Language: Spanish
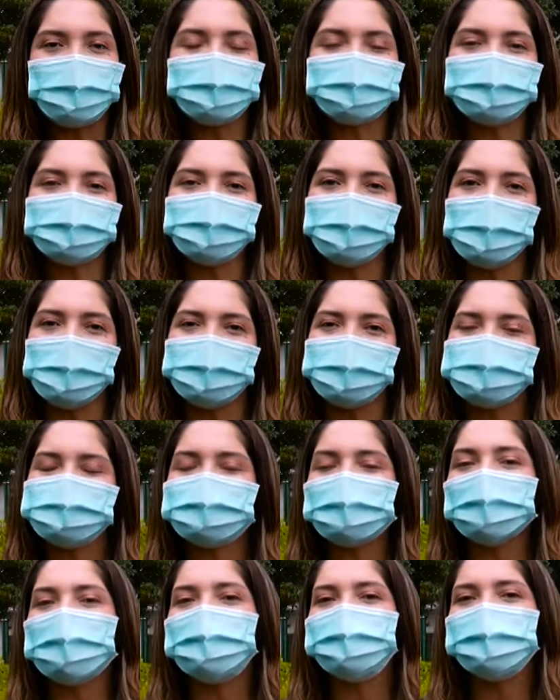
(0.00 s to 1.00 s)

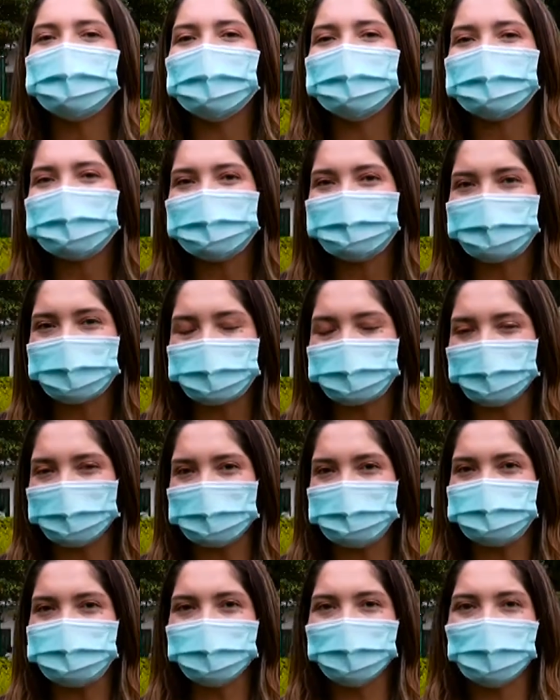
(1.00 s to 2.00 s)
Continuamos en el boletín
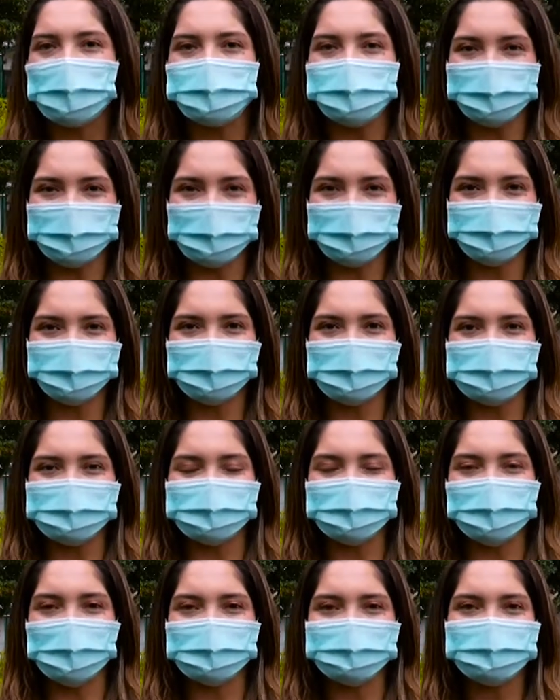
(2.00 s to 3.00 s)
informativo de APT
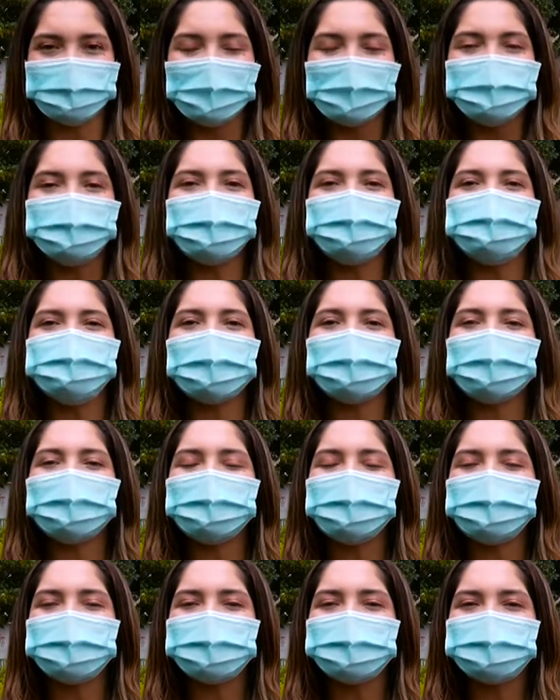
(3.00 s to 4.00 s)
Noticias. Nos
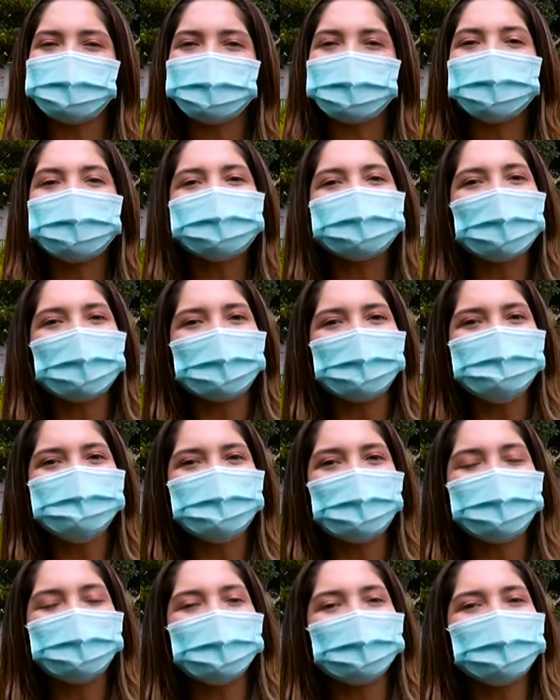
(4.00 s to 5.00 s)
llena de orgullo contarles
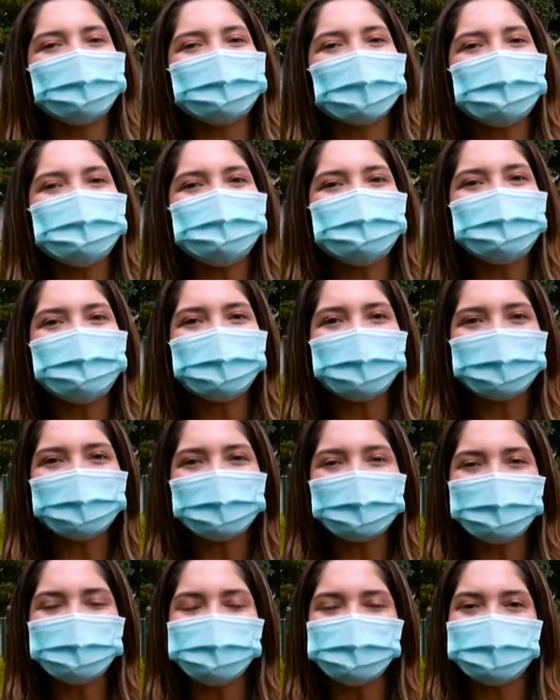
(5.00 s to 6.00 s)
que 45
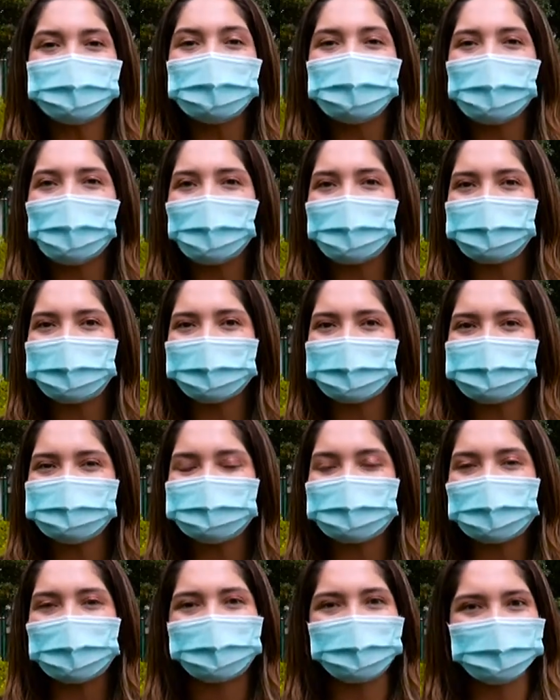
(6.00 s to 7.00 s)
niños y
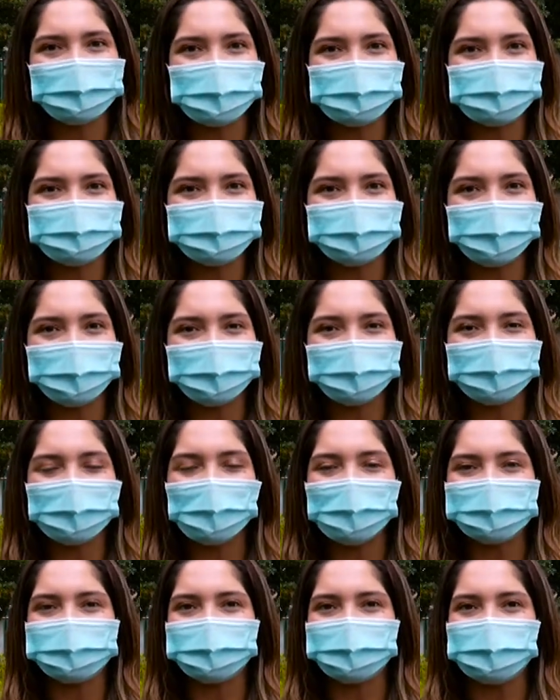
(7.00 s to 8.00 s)
jóvenes de la banda
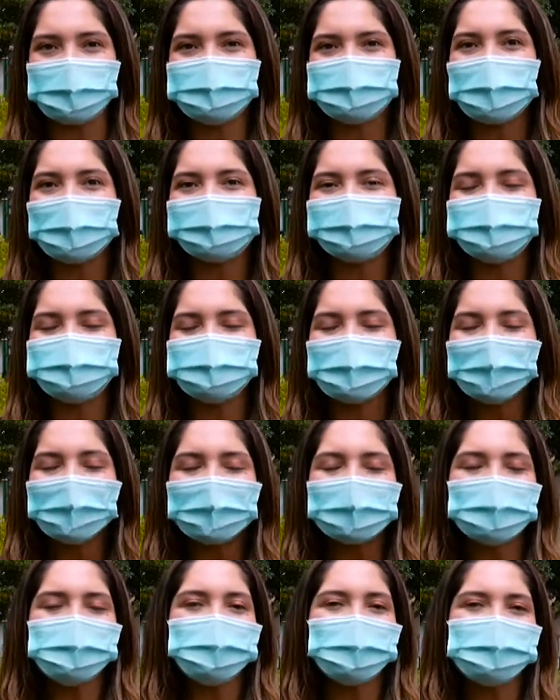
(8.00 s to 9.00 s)
sinfónica Antonia Santos
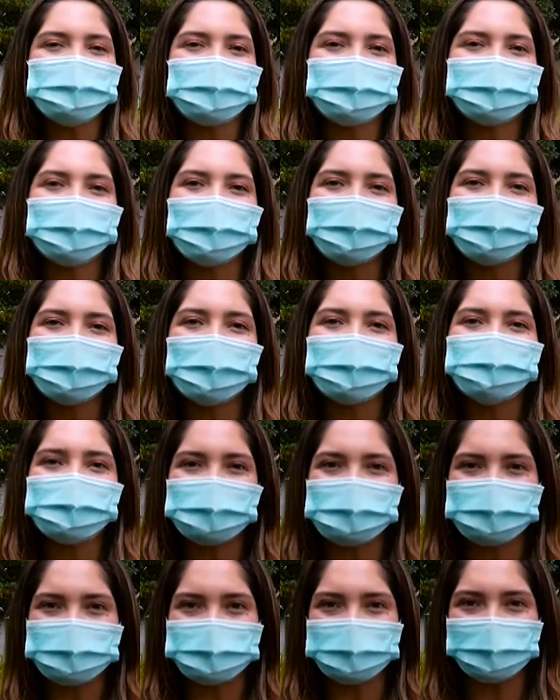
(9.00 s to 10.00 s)
representaron a
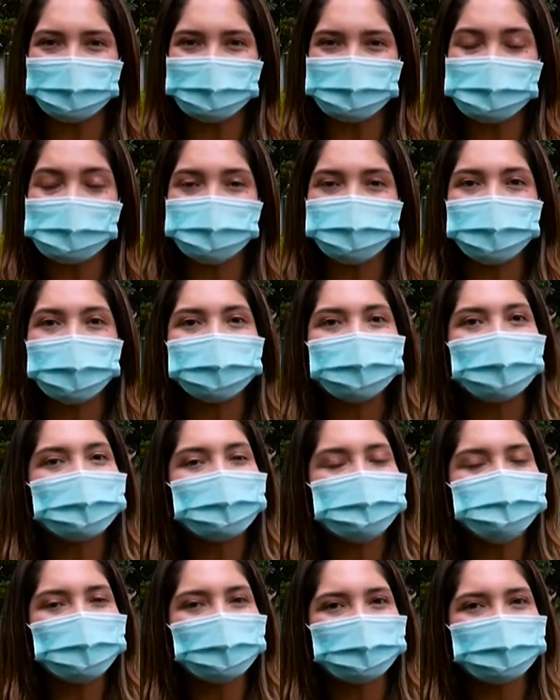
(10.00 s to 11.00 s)
nuestro municipio y
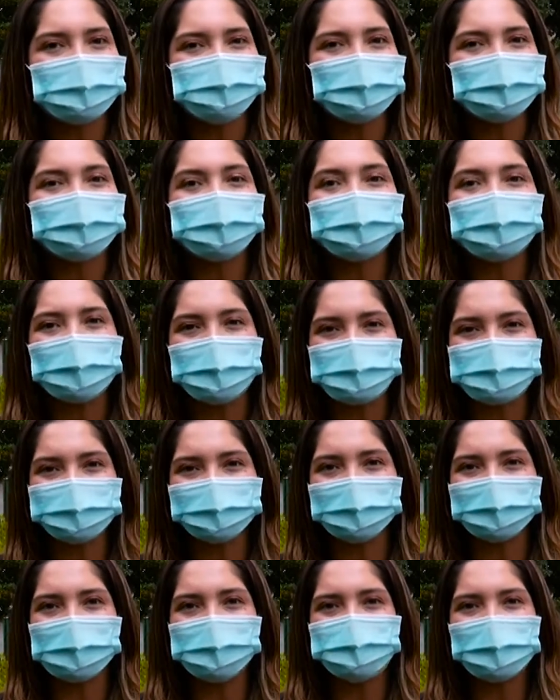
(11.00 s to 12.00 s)
al departamento de
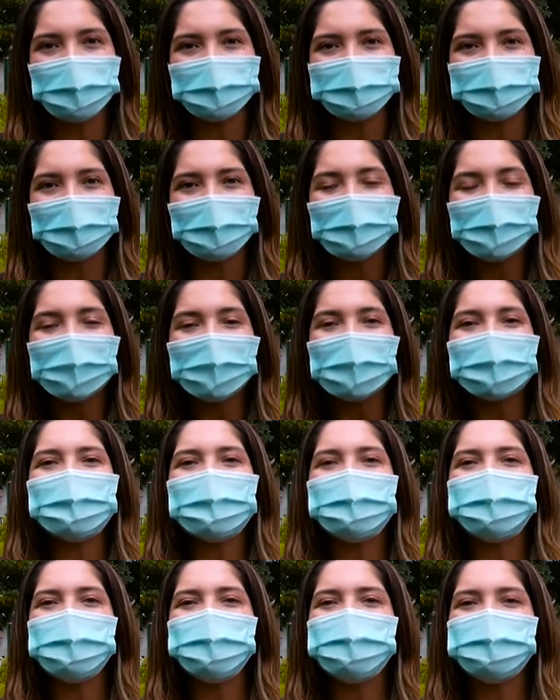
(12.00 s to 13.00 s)
Cundinamarca en
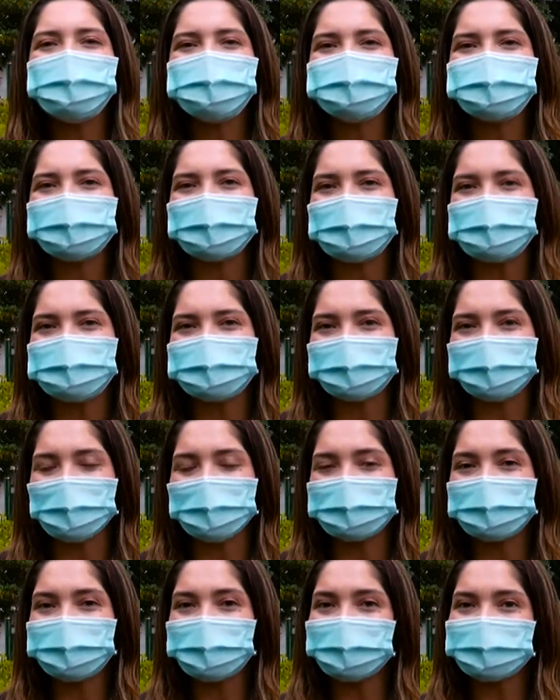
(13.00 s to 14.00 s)
el concurso
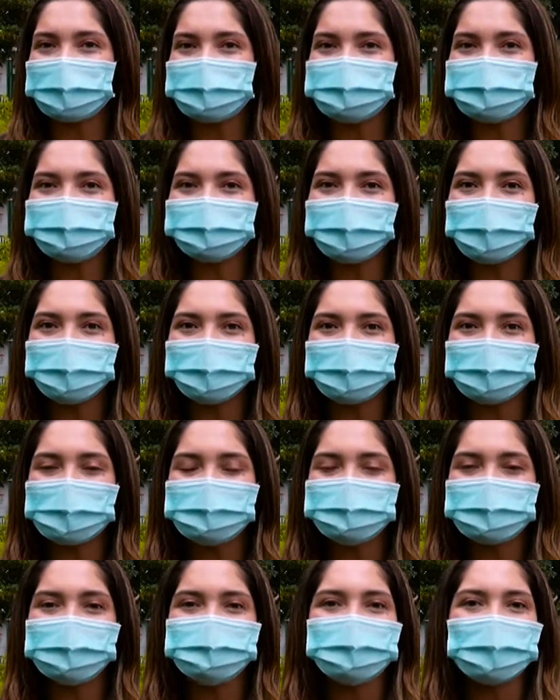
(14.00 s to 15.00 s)
nacional de bandas
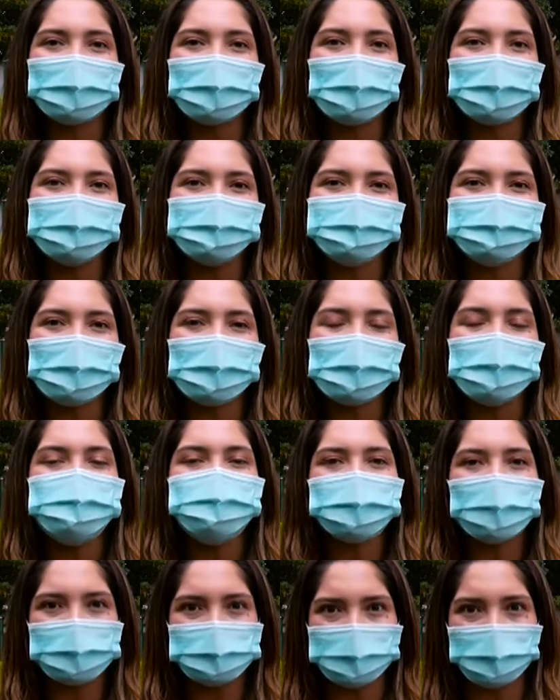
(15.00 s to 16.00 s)
sinfónicas que se realiza
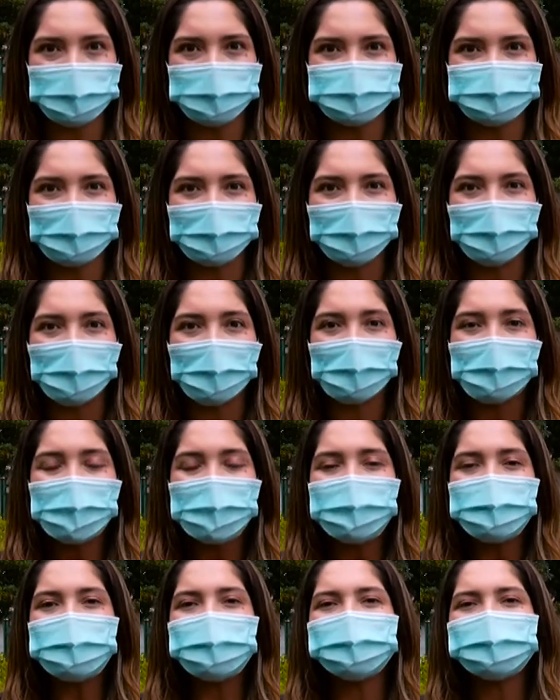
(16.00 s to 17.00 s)
en Paipa, Boyacá,
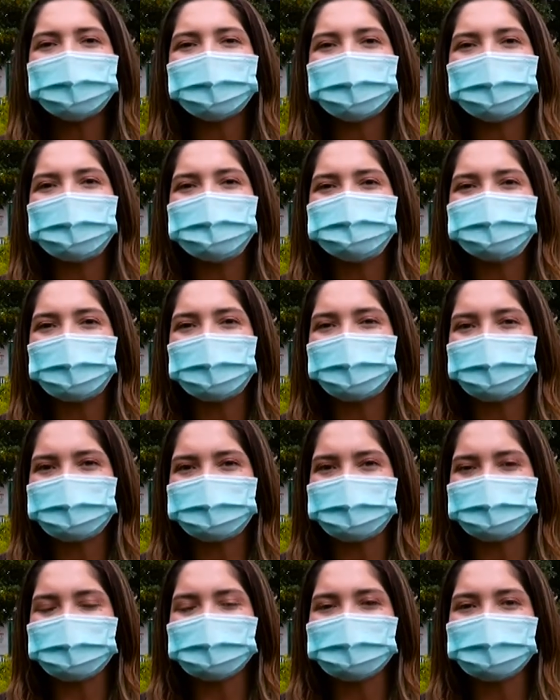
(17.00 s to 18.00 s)
uno de los
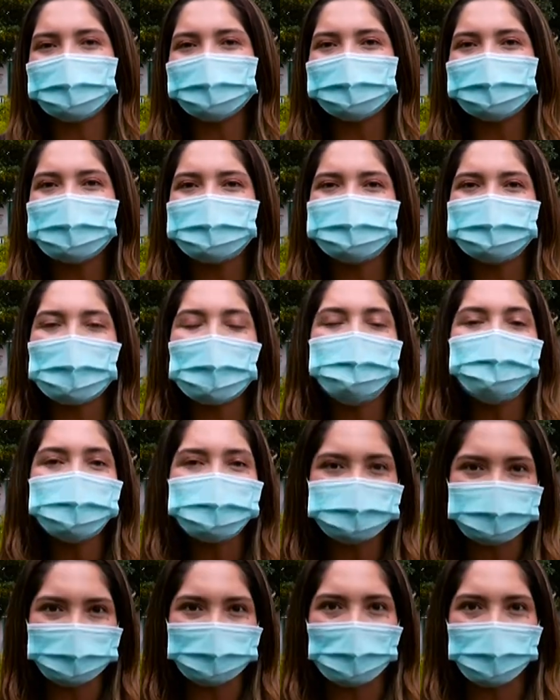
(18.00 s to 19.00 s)
concursos insignias de la
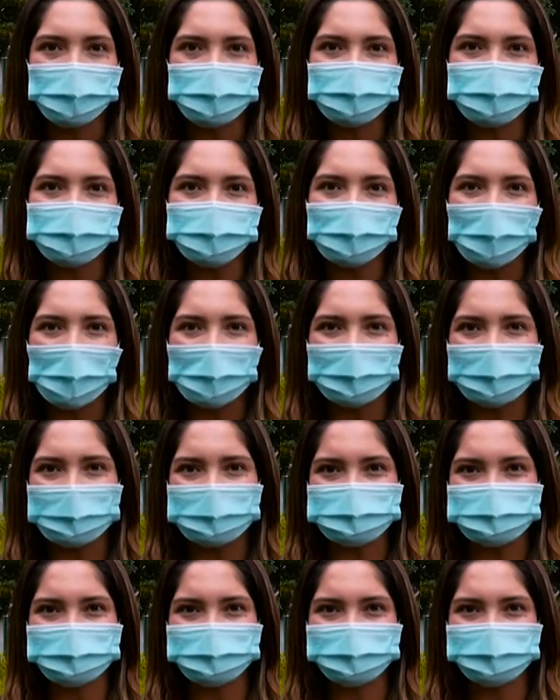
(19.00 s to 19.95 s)
música colombiana.